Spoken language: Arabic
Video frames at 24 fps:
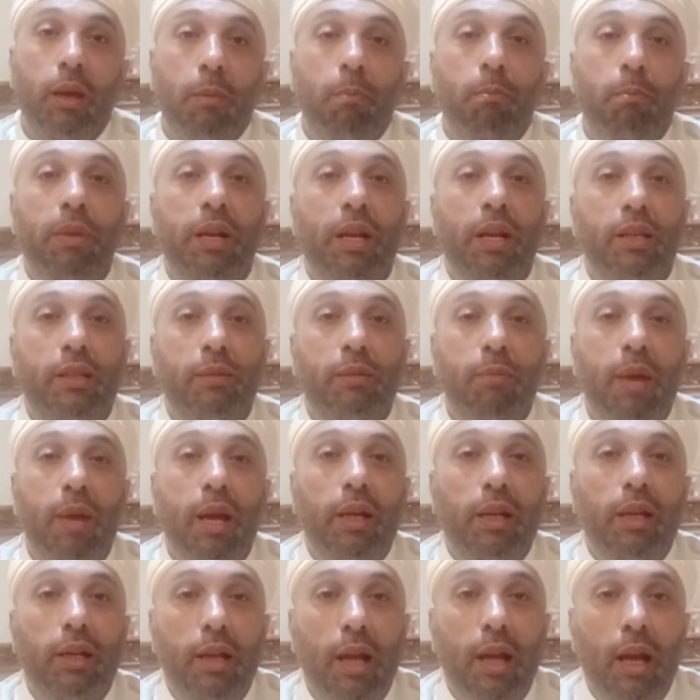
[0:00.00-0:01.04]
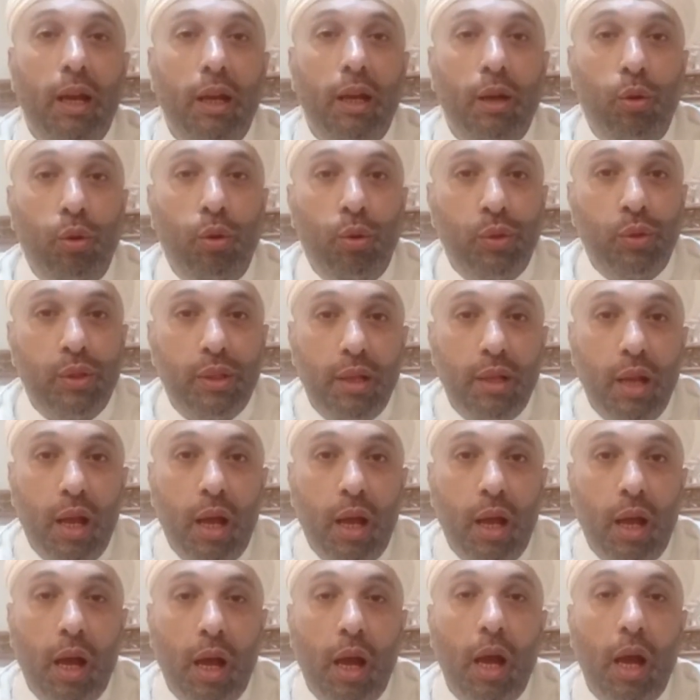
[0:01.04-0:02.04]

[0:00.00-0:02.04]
من أسماء الله الحسنى